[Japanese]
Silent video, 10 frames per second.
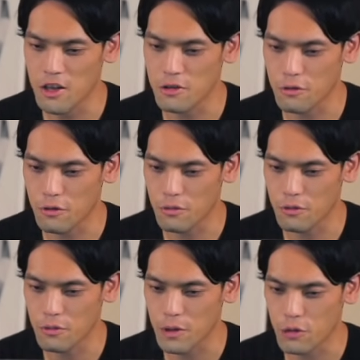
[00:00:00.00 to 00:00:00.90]
いんですよこれ
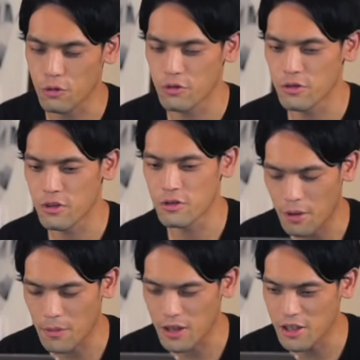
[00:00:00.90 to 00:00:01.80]
僕今東京に住んでるんで
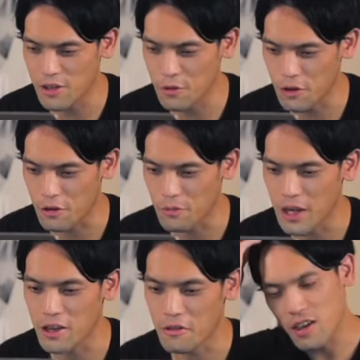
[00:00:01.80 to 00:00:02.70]
すやっぱり西の方がう
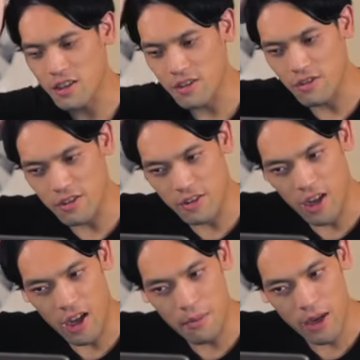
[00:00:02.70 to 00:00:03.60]
まいんで東のやつ
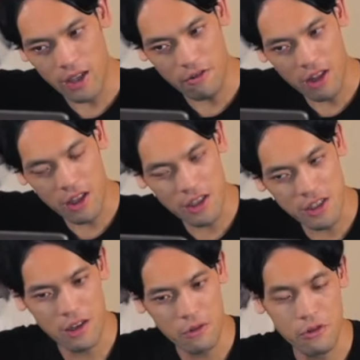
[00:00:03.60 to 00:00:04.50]
なんか甘いのかなだ
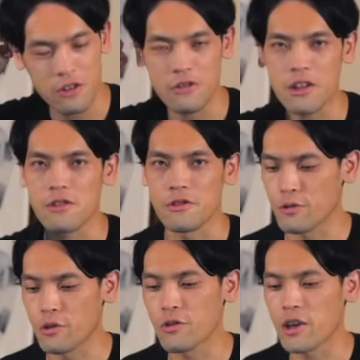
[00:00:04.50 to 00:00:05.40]
しなんか美味しくないんです
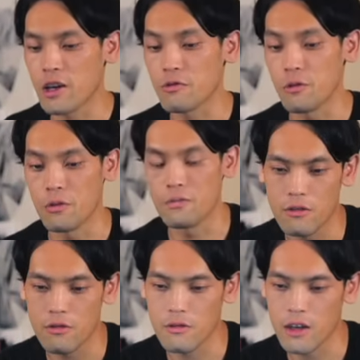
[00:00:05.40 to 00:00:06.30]
よ東京で買うとあ
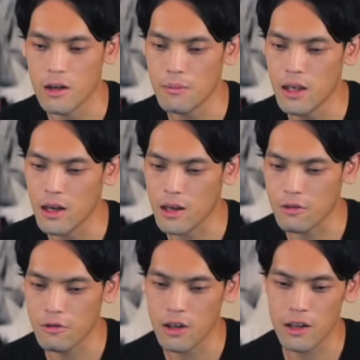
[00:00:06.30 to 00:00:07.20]
のなんか三重
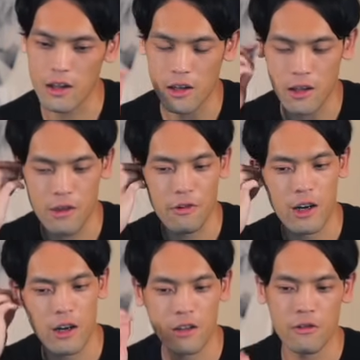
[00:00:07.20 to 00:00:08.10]
かどっかあたりでね
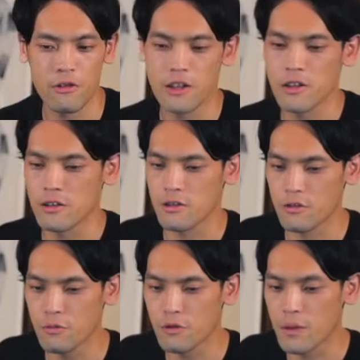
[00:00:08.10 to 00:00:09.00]
分かれてしいんです
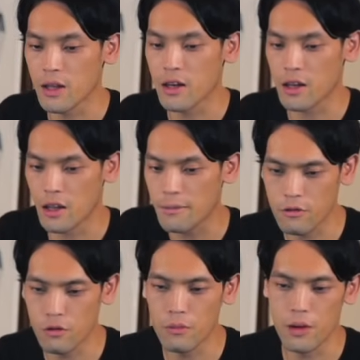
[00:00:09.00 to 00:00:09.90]
けども真ん中で
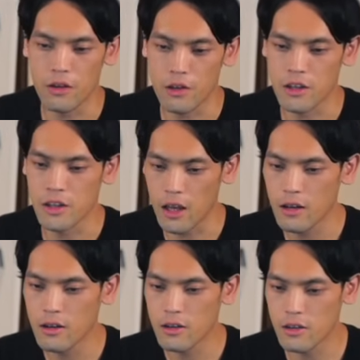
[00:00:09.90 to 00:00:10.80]
どん兵衛のだし
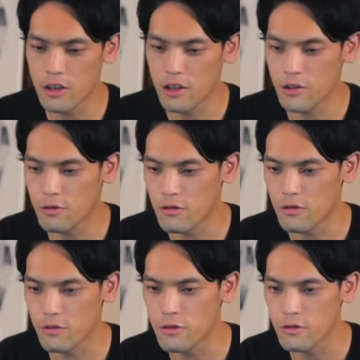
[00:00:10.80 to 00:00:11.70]
ね西日本
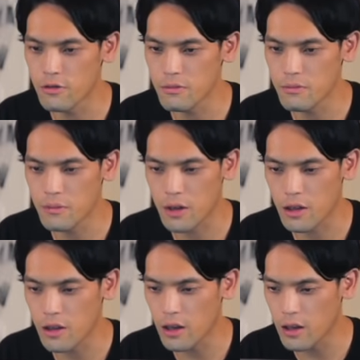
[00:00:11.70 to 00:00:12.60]
を
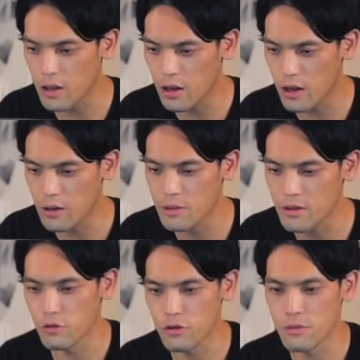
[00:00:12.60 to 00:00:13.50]
前大体買いま
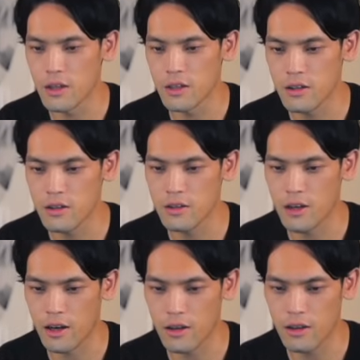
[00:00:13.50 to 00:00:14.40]
すおすすめで
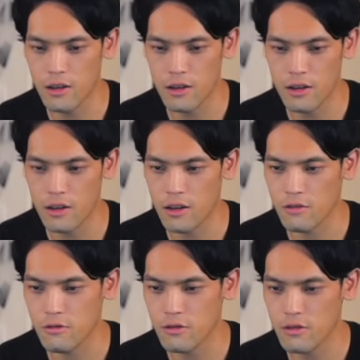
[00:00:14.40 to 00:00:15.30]
すはい一回なんで
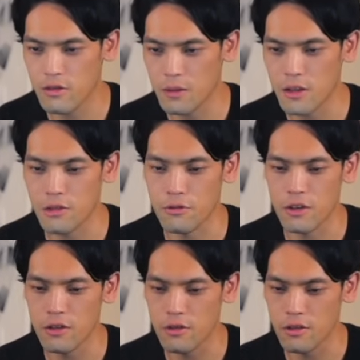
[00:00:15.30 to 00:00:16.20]
あの試したこ
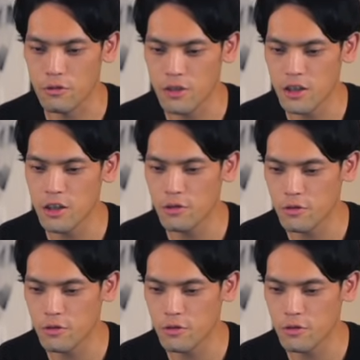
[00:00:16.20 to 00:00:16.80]
とない人はこの西日